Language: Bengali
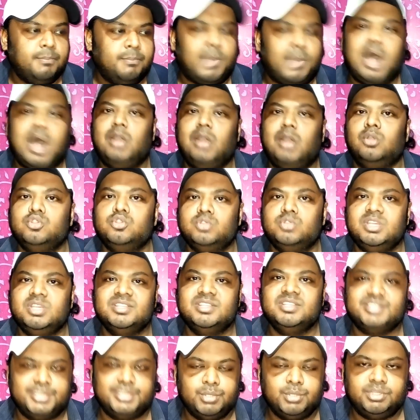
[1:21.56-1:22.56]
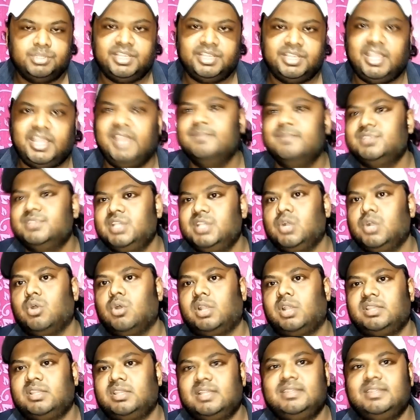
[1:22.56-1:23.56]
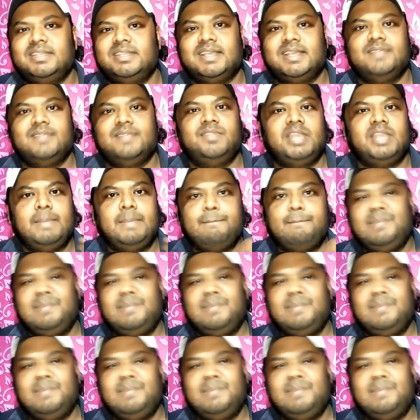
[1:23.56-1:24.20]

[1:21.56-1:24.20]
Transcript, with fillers: ভালো যদি ইনস্টিটিউট থেকে এমসিএ করা যায় সেখান থেকে